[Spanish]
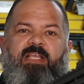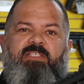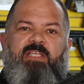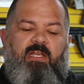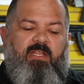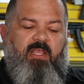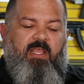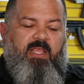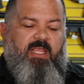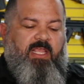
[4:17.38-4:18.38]
de hacer
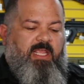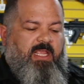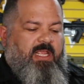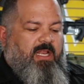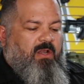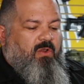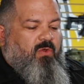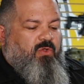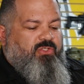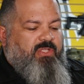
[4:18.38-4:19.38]
eh,
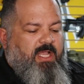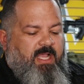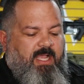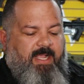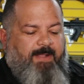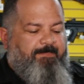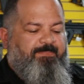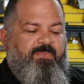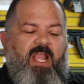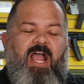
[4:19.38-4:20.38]
los ah,
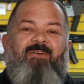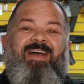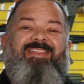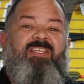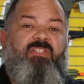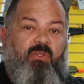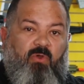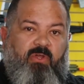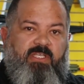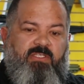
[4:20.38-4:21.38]

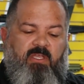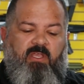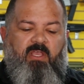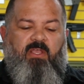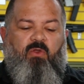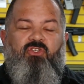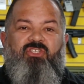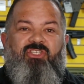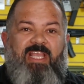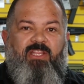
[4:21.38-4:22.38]
abastecedores con
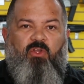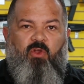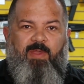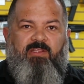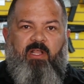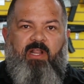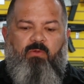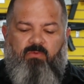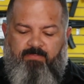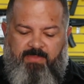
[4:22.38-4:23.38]
190
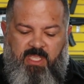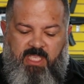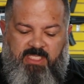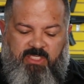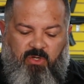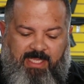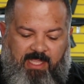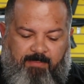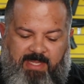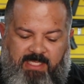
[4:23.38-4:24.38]
rounds, sino que
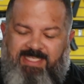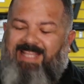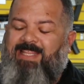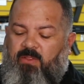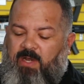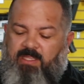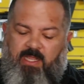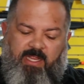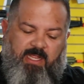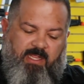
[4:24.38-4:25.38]
también se han dado la
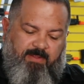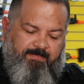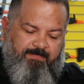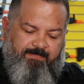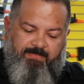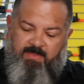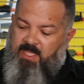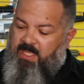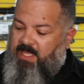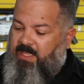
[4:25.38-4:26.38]
tarea
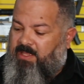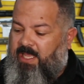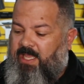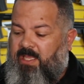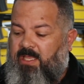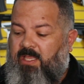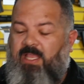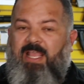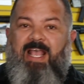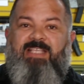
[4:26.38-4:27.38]
de
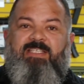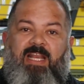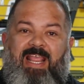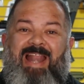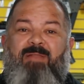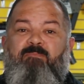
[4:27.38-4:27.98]
hacer el